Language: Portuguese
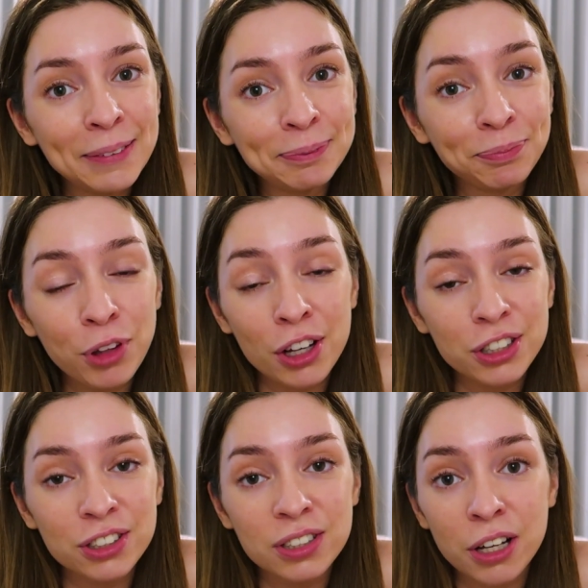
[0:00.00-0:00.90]
um, eu
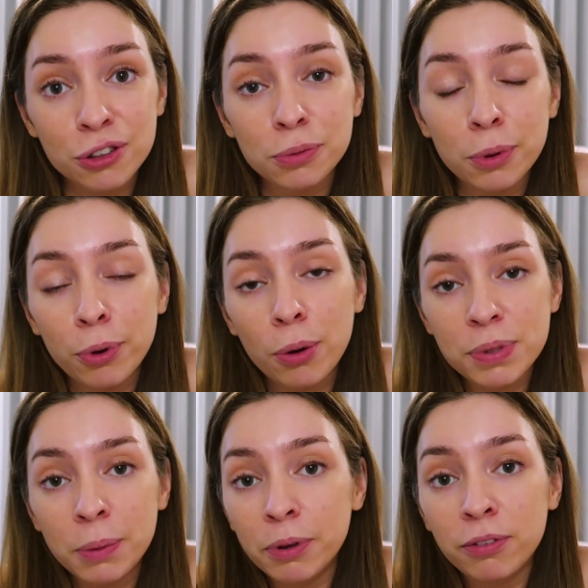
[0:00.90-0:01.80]
acho que estas aulas são uma boa
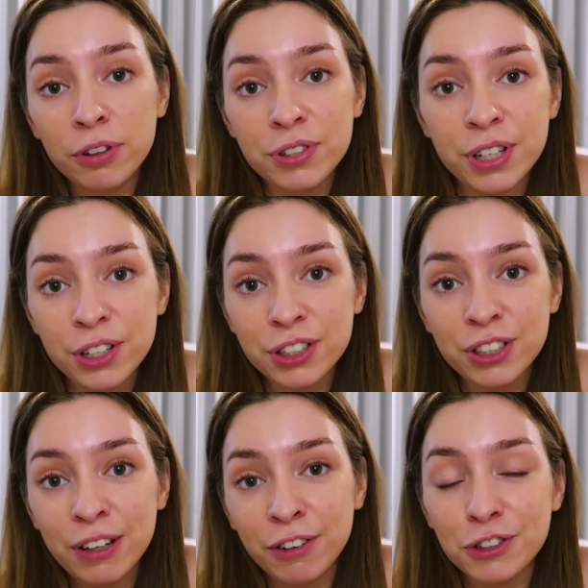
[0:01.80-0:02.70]
opção para
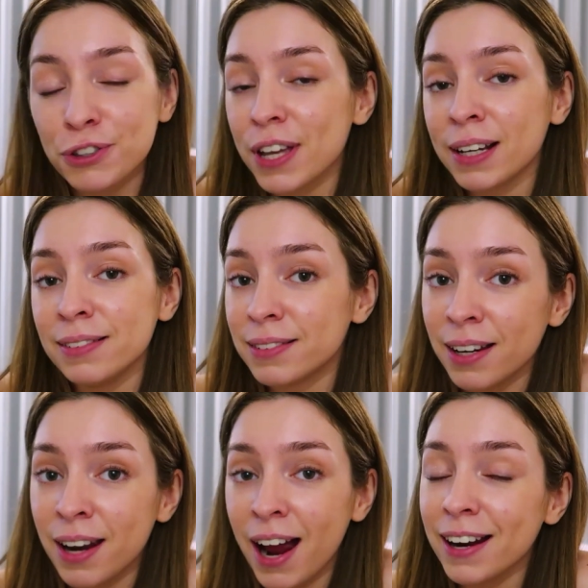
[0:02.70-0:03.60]
vocês e vocês conseguem
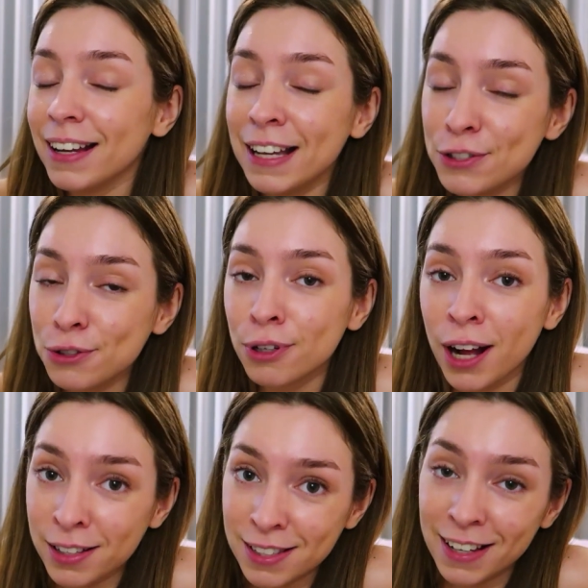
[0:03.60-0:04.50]
treinar em
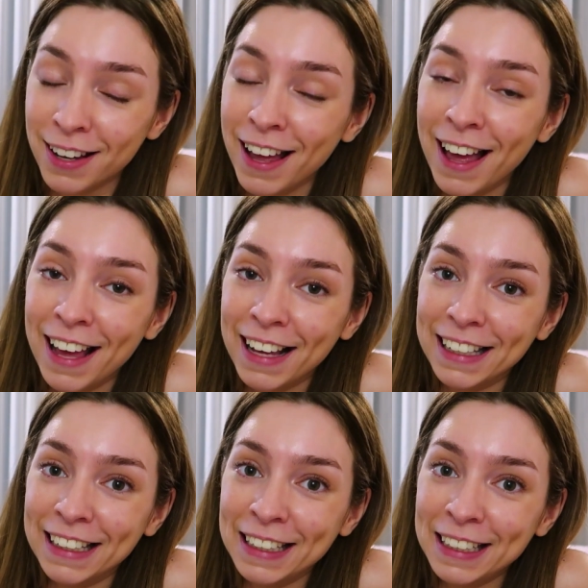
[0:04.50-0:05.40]
segurança
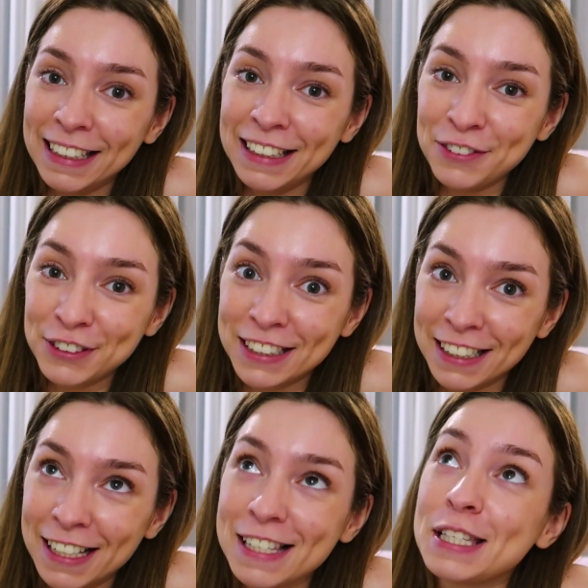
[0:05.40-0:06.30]
e
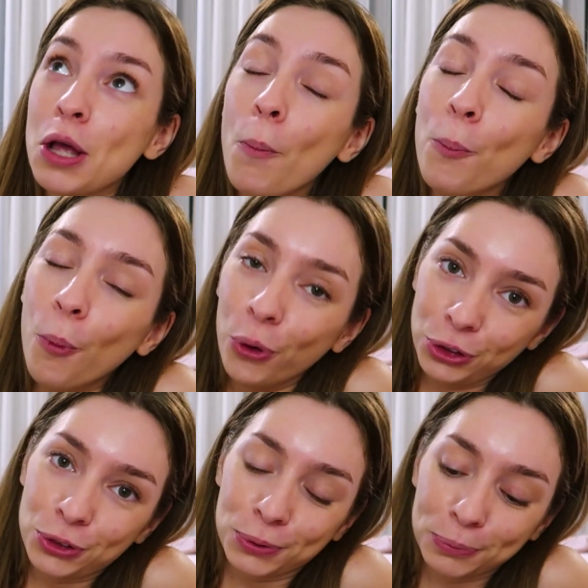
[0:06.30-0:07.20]
divertirem-se
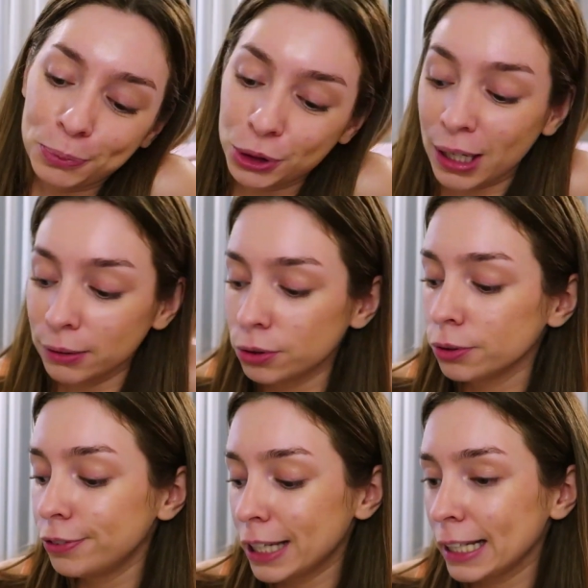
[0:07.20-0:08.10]
muito.
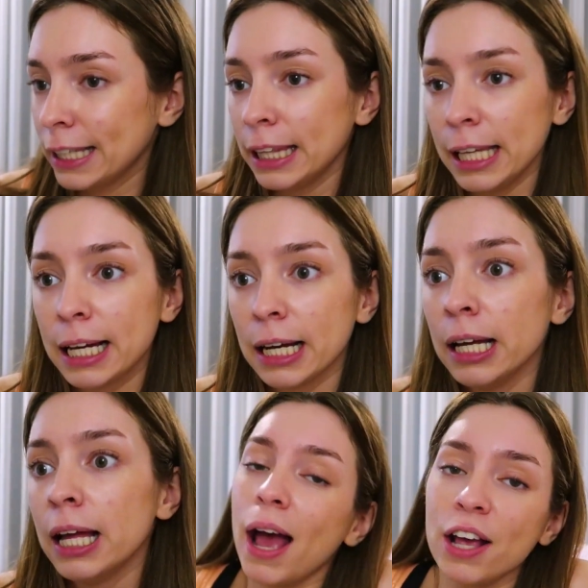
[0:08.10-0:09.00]
Portanto, fica aqui a
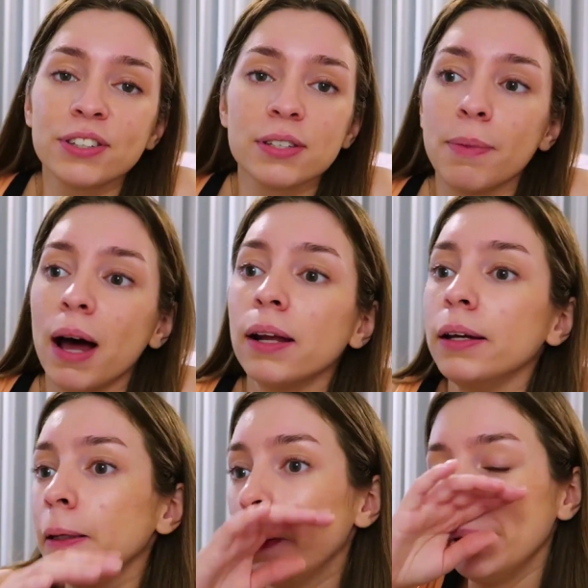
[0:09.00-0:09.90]
dica. Esta
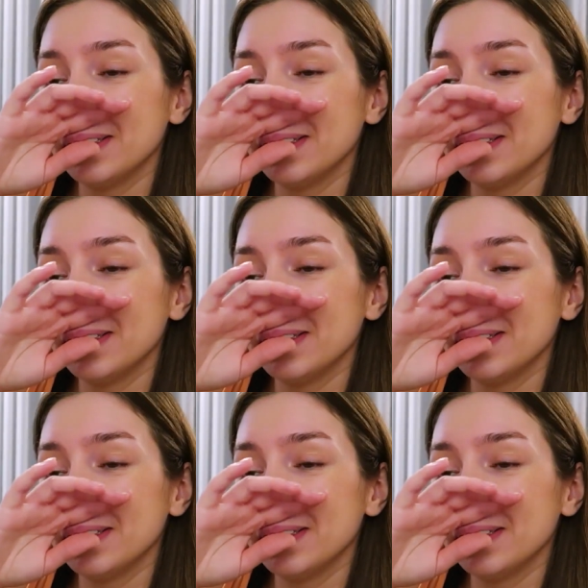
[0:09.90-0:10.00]
semana, eu